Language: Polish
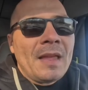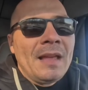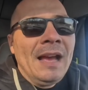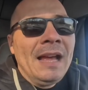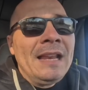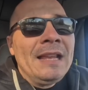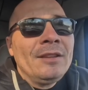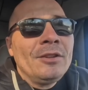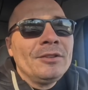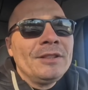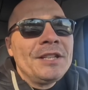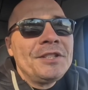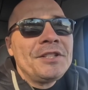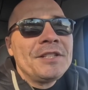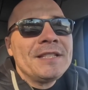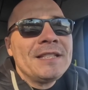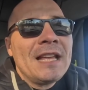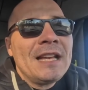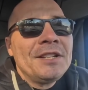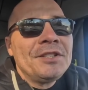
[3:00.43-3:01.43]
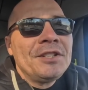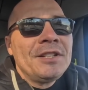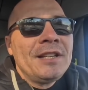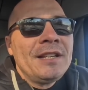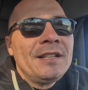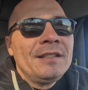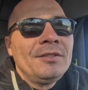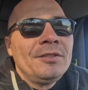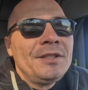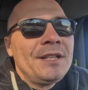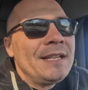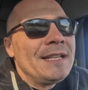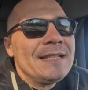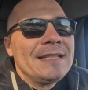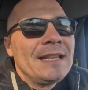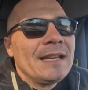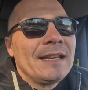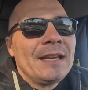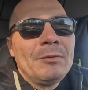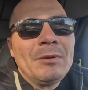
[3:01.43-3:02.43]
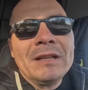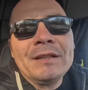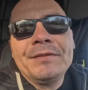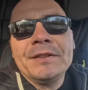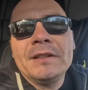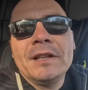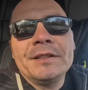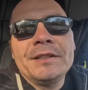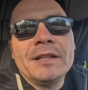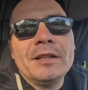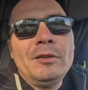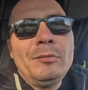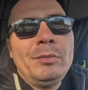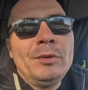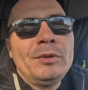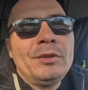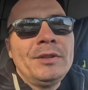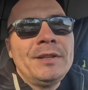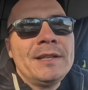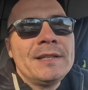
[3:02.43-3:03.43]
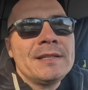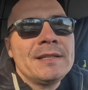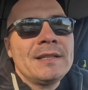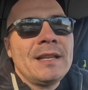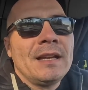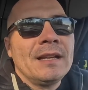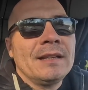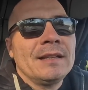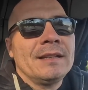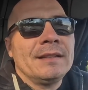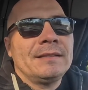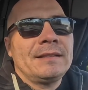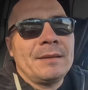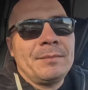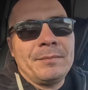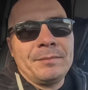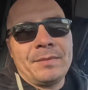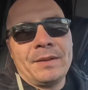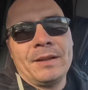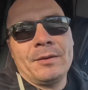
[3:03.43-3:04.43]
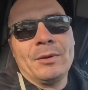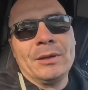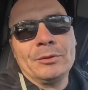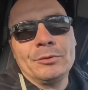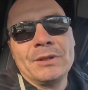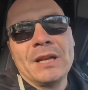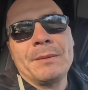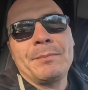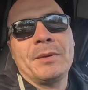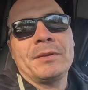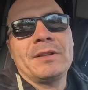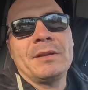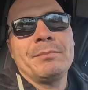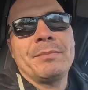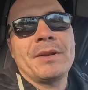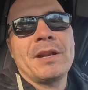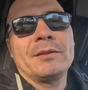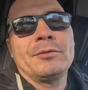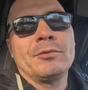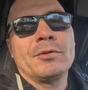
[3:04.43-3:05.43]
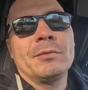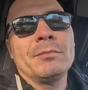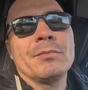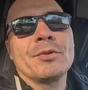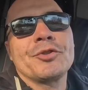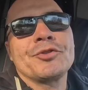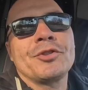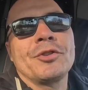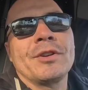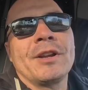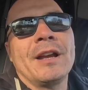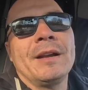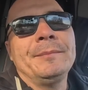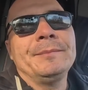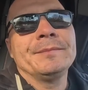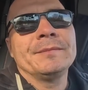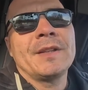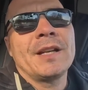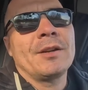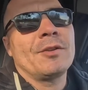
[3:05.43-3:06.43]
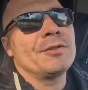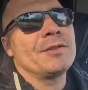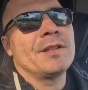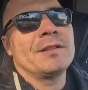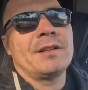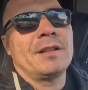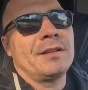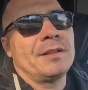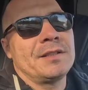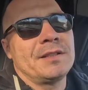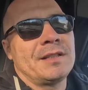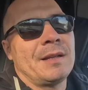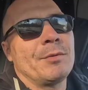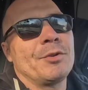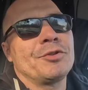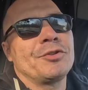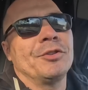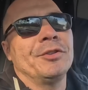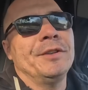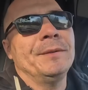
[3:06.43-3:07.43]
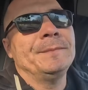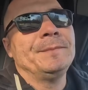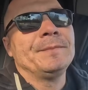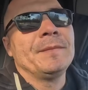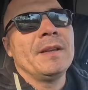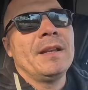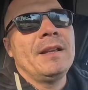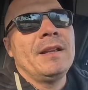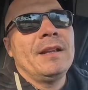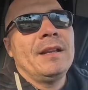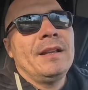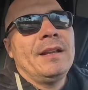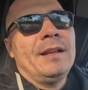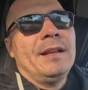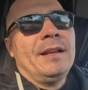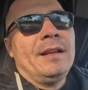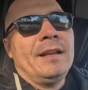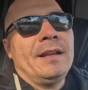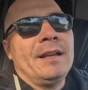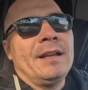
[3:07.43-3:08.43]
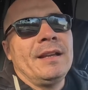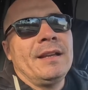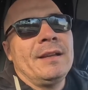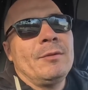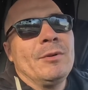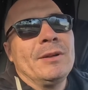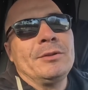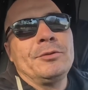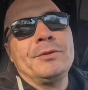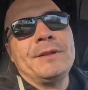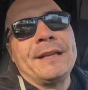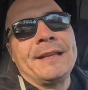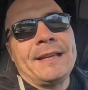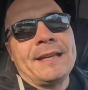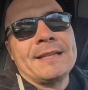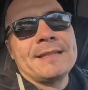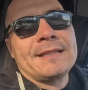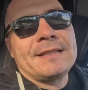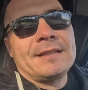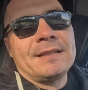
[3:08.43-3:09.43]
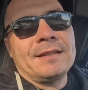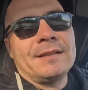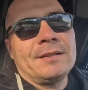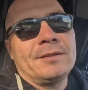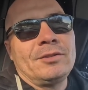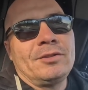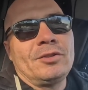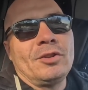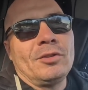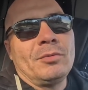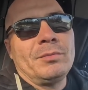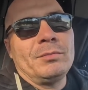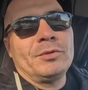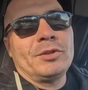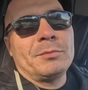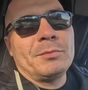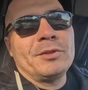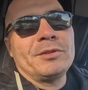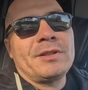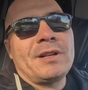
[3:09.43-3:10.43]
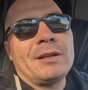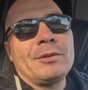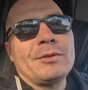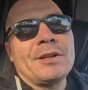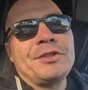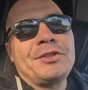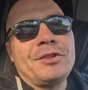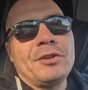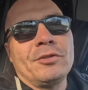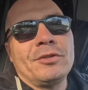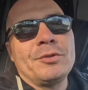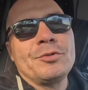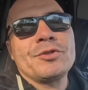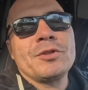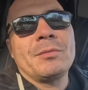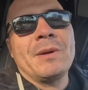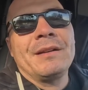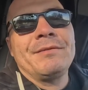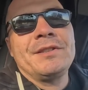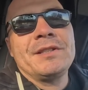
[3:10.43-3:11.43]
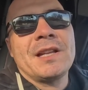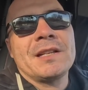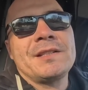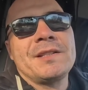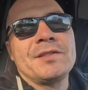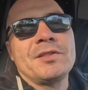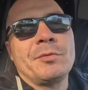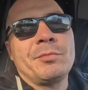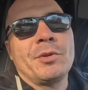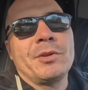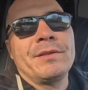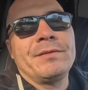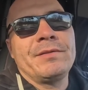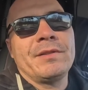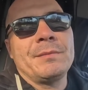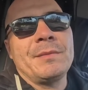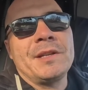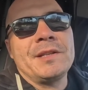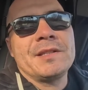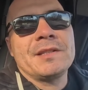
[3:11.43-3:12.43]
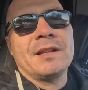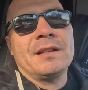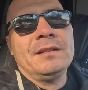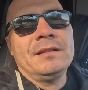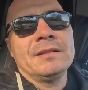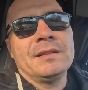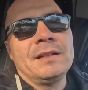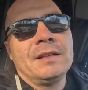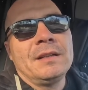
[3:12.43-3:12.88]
Ale to też jest tak, że to nie jest takie łatwe dla niego, bo to jest tak. Ten e, ładunek pod temperaturą, mrożonka, ten koncentrat jest zamrożony. E, ładunek jest e, do, do Montrealu na środę, już są awizacje zrobione w dwa miejsca.